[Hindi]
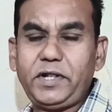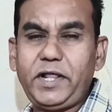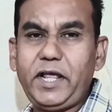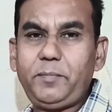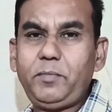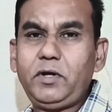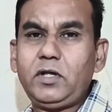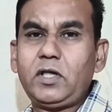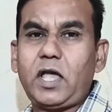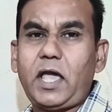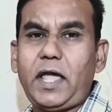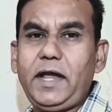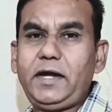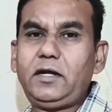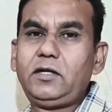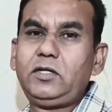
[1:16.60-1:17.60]
नेम
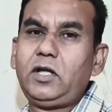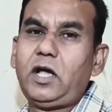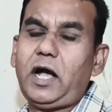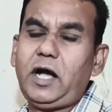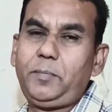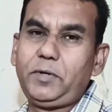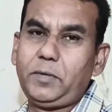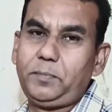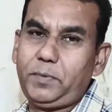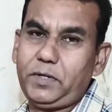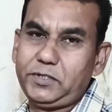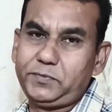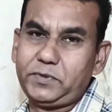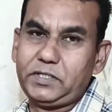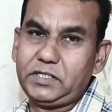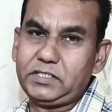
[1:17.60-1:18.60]
एंड आपका
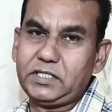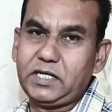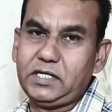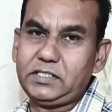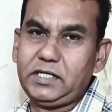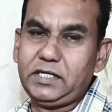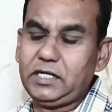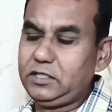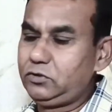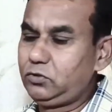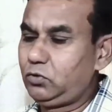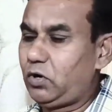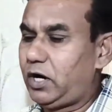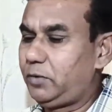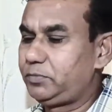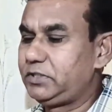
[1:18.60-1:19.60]
पासवर्ड नज़र आ जाएगा
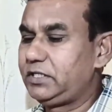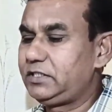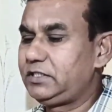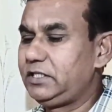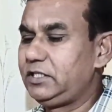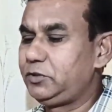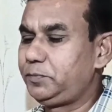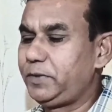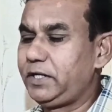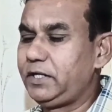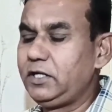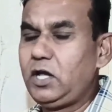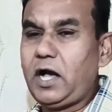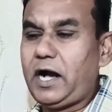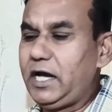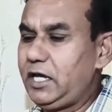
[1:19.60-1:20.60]
तो आप जैसे ही इस
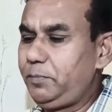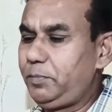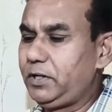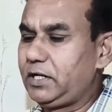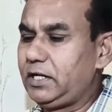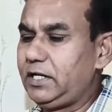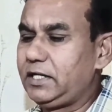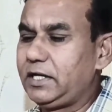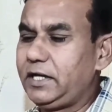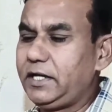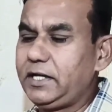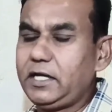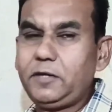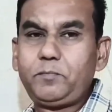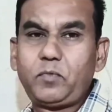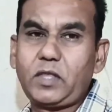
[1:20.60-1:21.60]
पर आई पे क्लिक
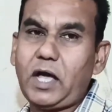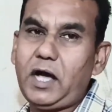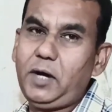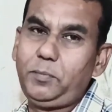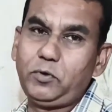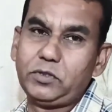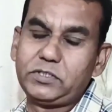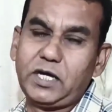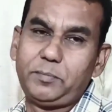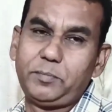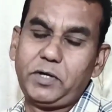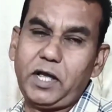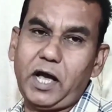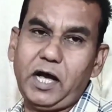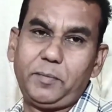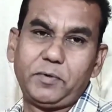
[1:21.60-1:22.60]
करेंगे आपके
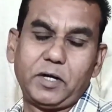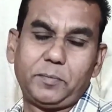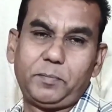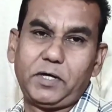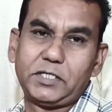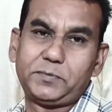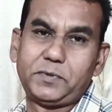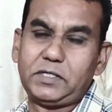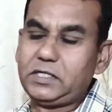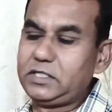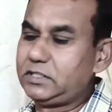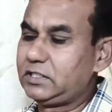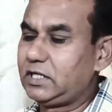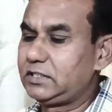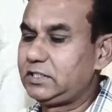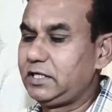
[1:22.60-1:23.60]
सामने आपका पासवर्ड
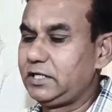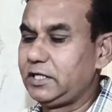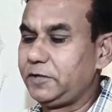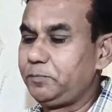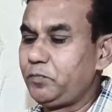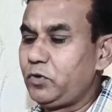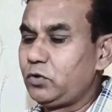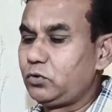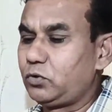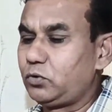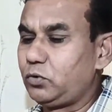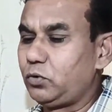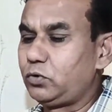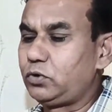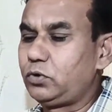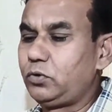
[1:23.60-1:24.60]
नज़र आ जाएगा तो
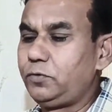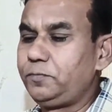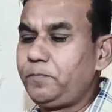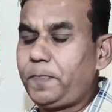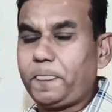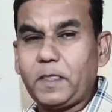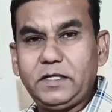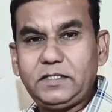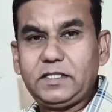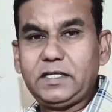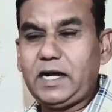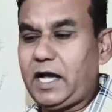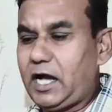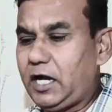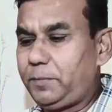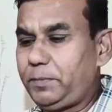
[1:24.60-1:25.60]
दोस्तों इस
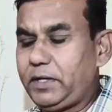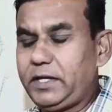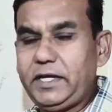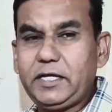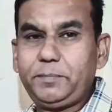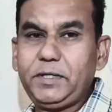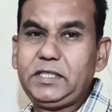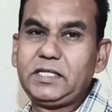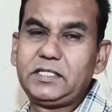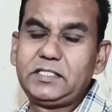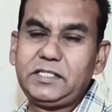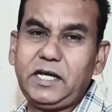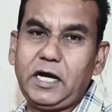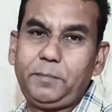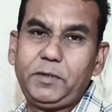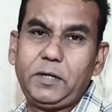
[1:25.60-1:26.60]
तरह आप एक मेथड
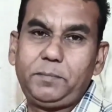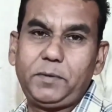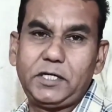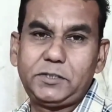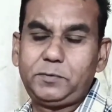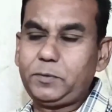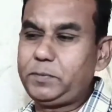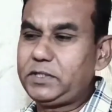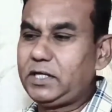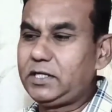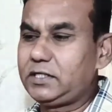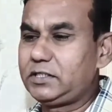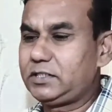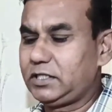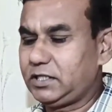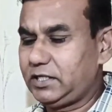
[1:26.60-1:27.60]
से अपना पासवर्ड पता
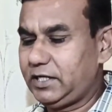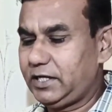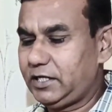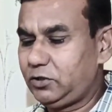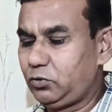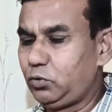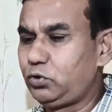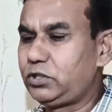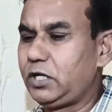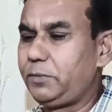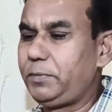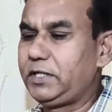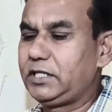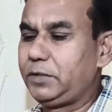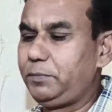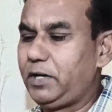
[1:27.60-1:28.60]
कर सकते हैं दूसरे
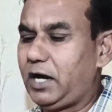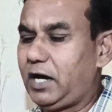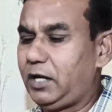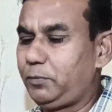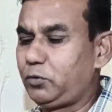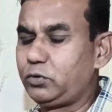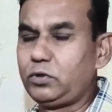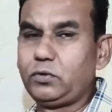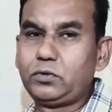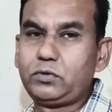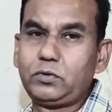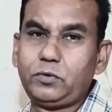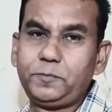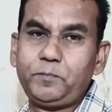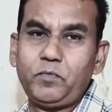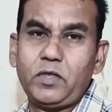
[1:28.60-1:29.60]
मेथड में आपको
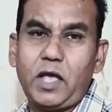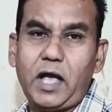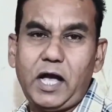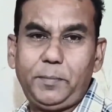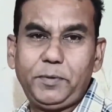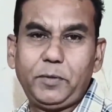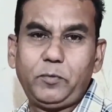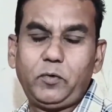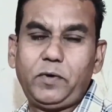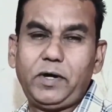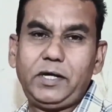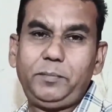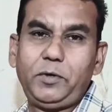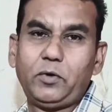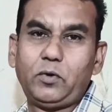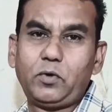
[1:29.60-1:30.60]
दोस्तों आपके
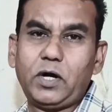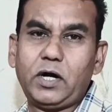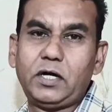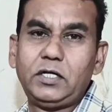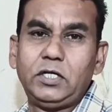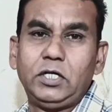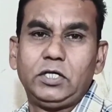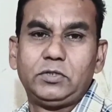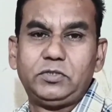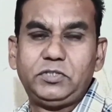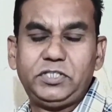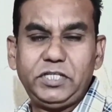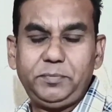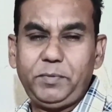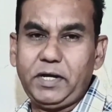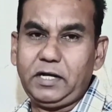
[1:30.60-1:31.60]
मोबाइल में होगा
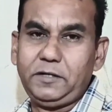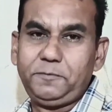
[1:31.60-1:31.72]
जी